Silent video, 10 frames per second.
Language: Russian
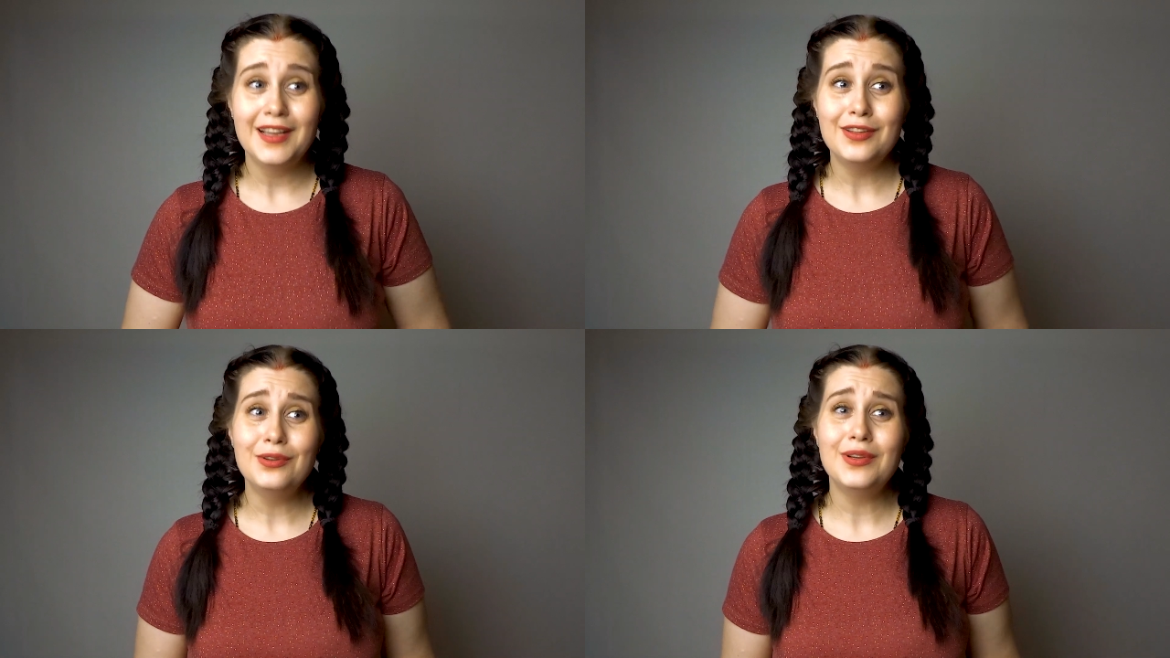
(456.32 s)

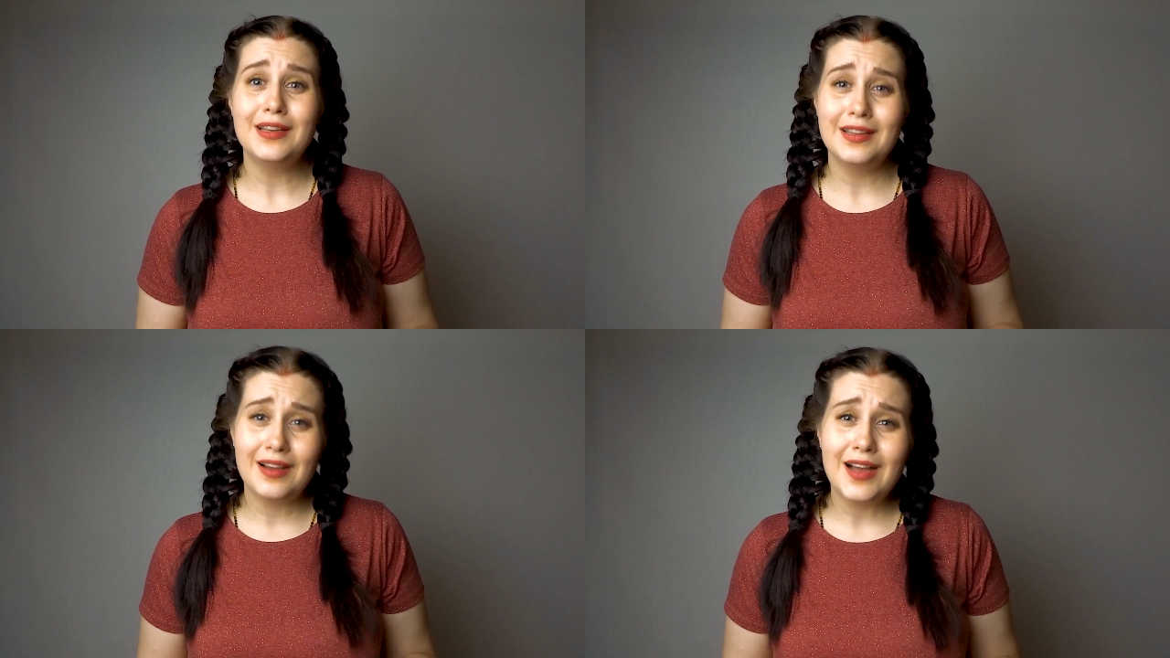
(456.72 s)
Ну
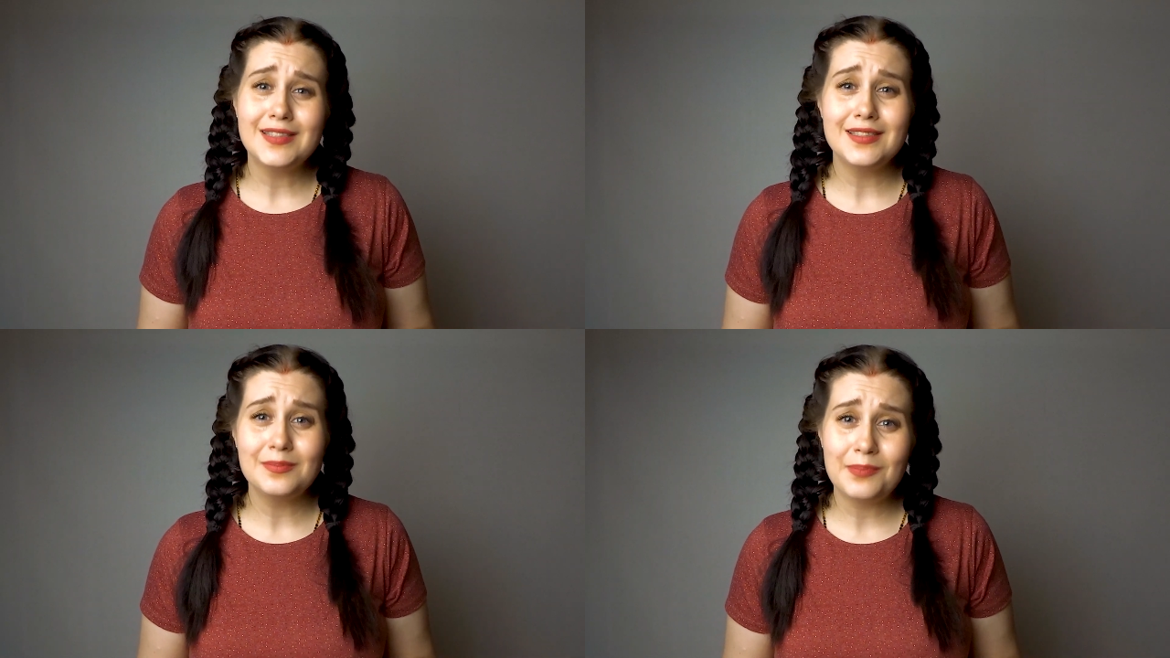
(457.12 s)
или
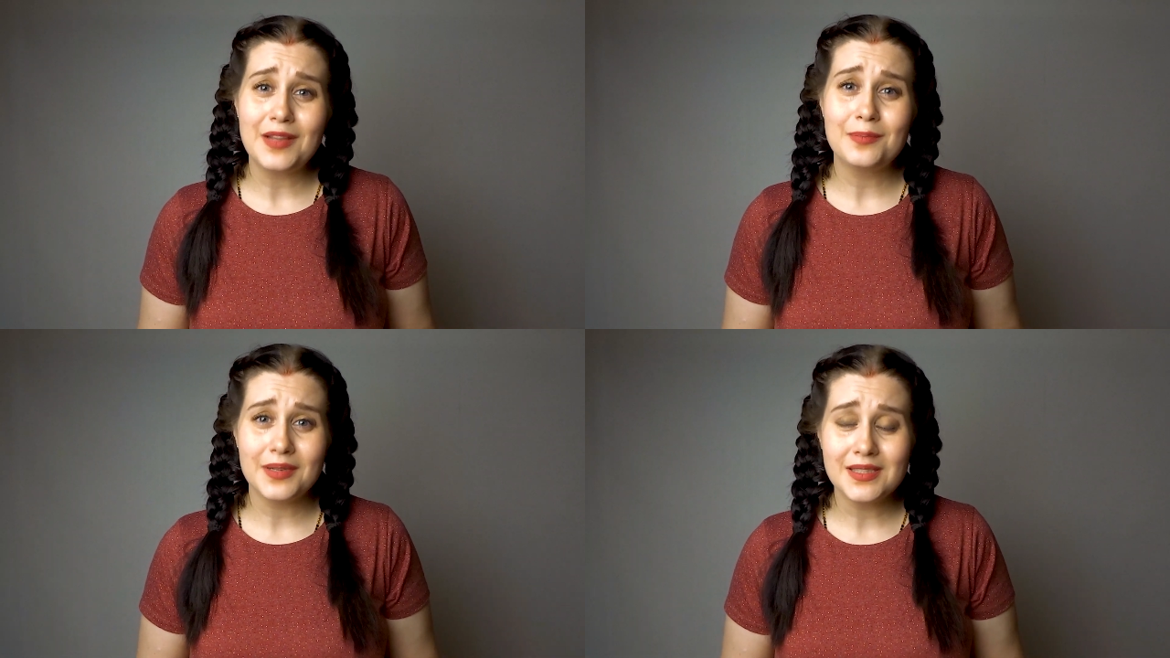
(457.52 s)

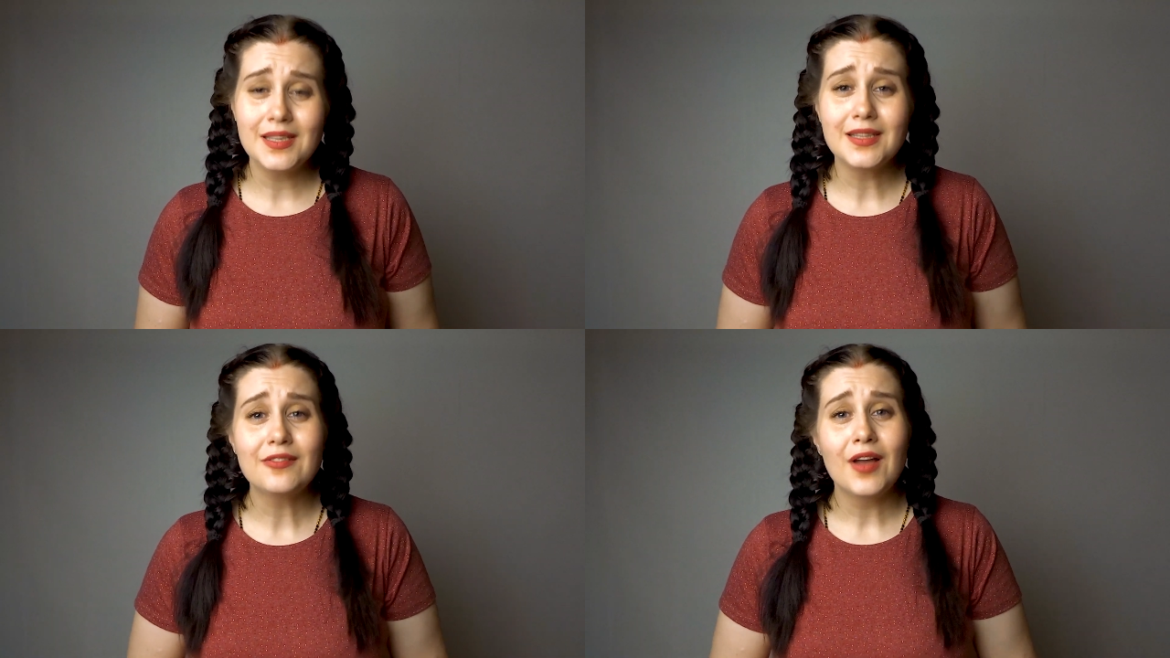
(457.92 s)

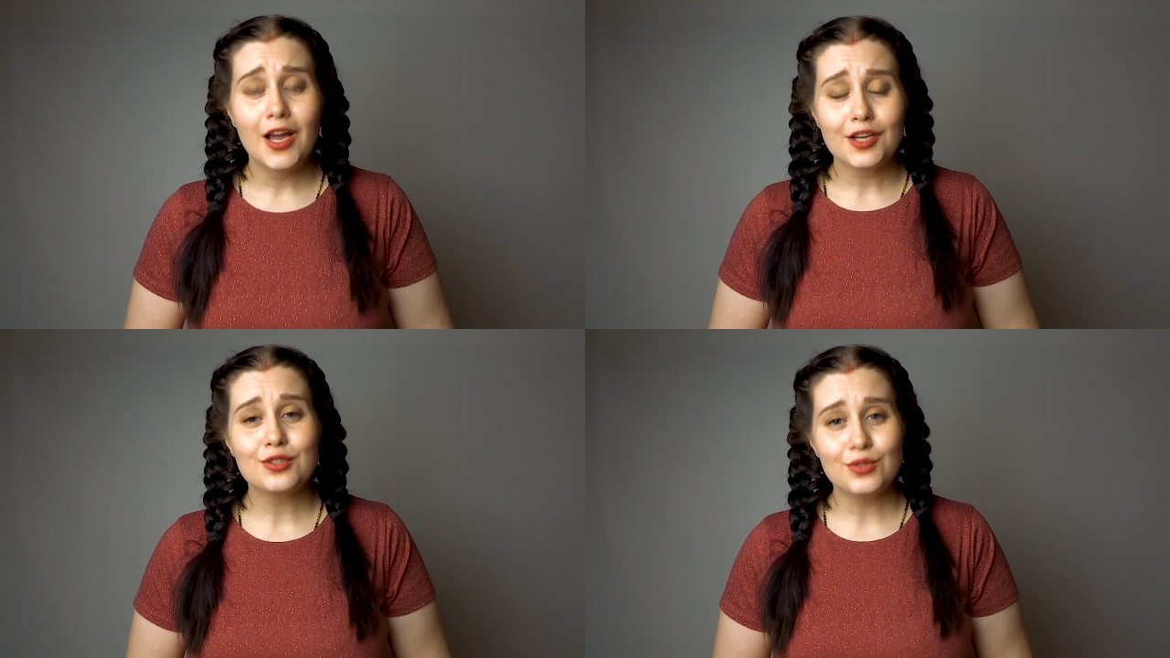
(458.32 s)
1-5%,
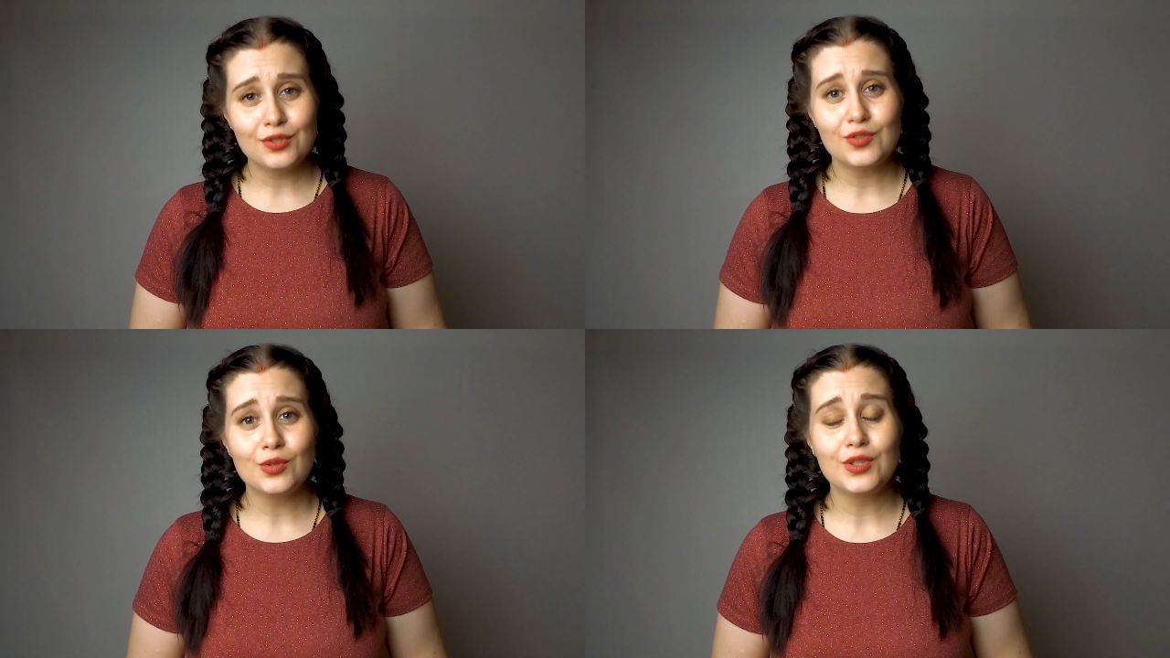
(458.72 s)
что же
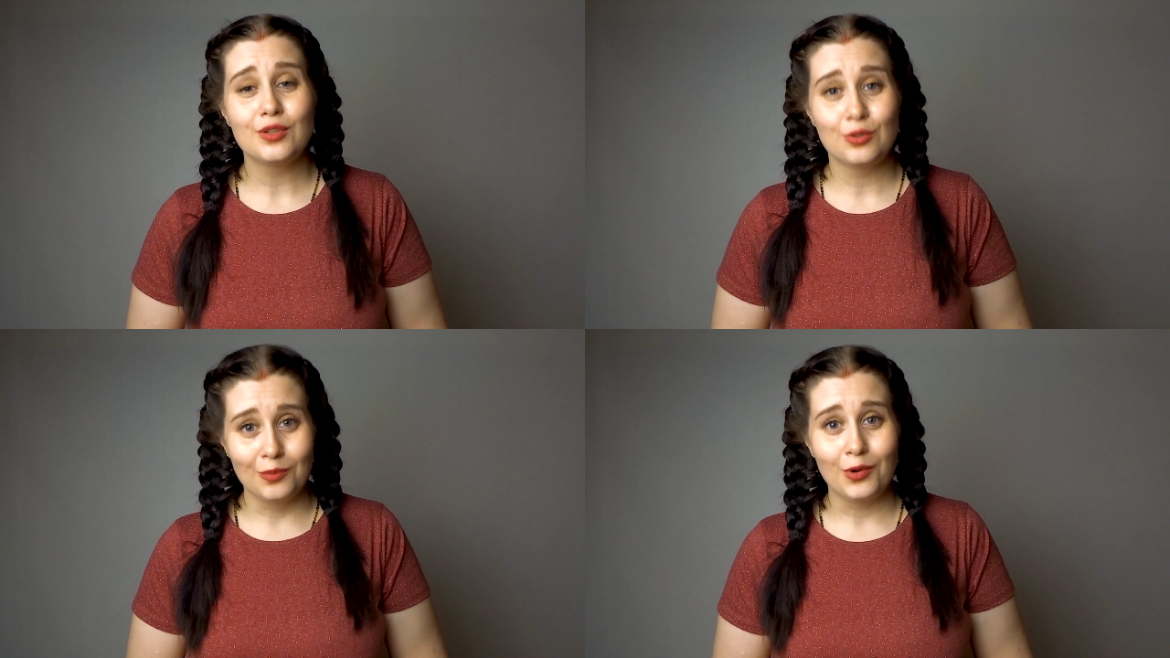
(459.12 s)
все-таки
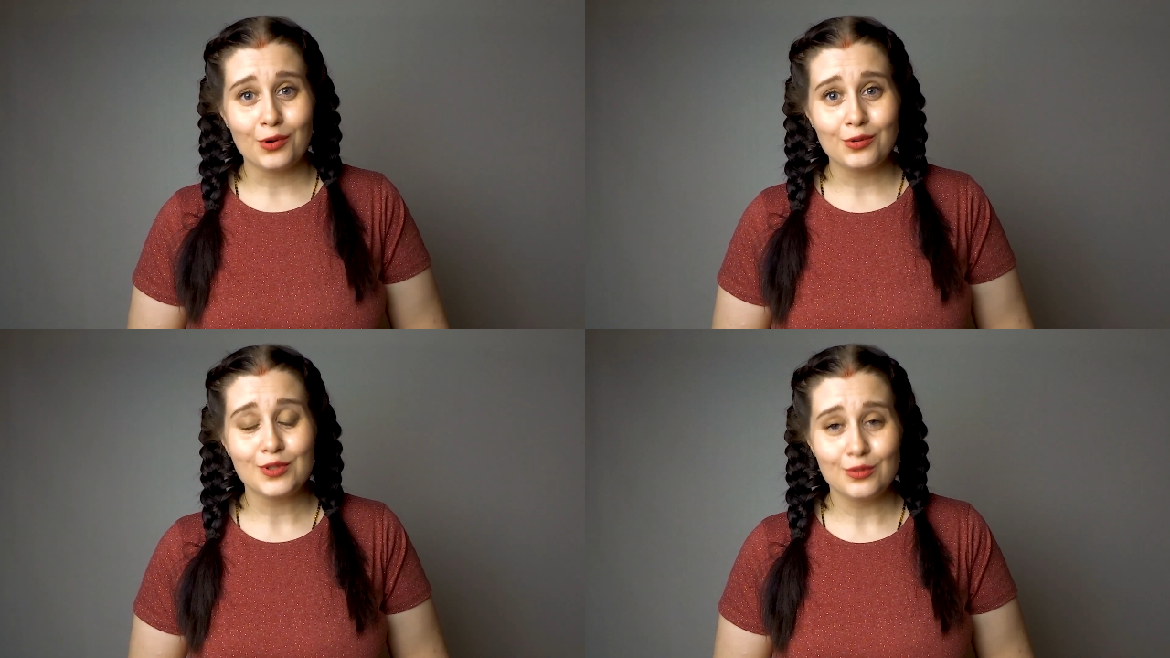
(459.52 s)

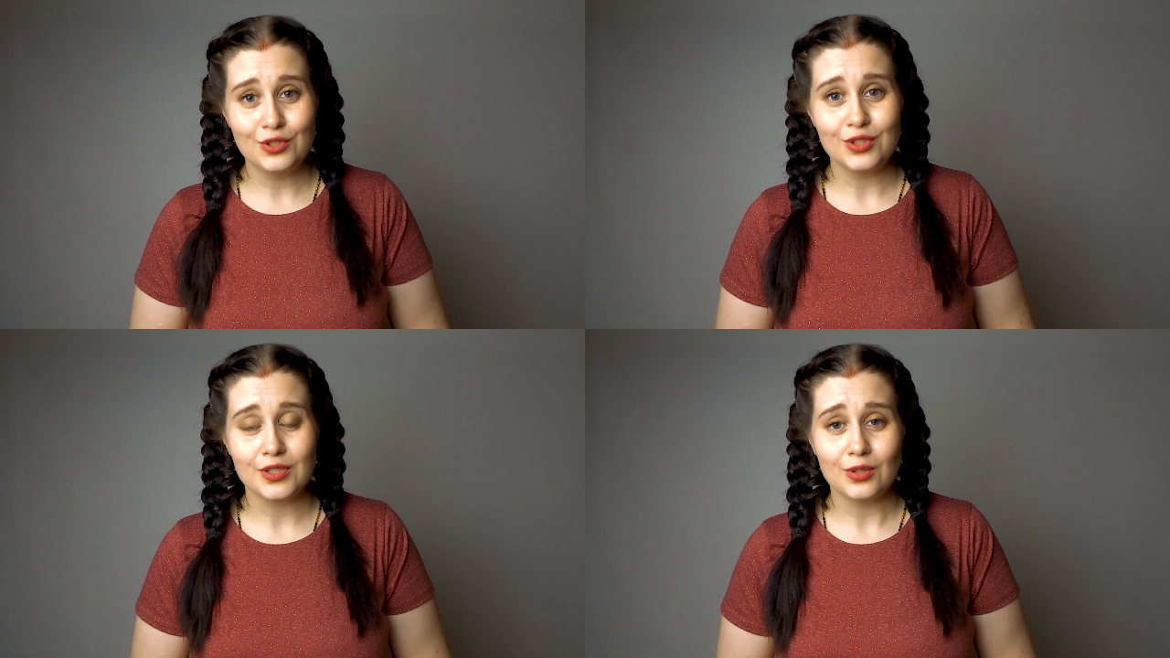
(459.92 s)
tomorrow случится.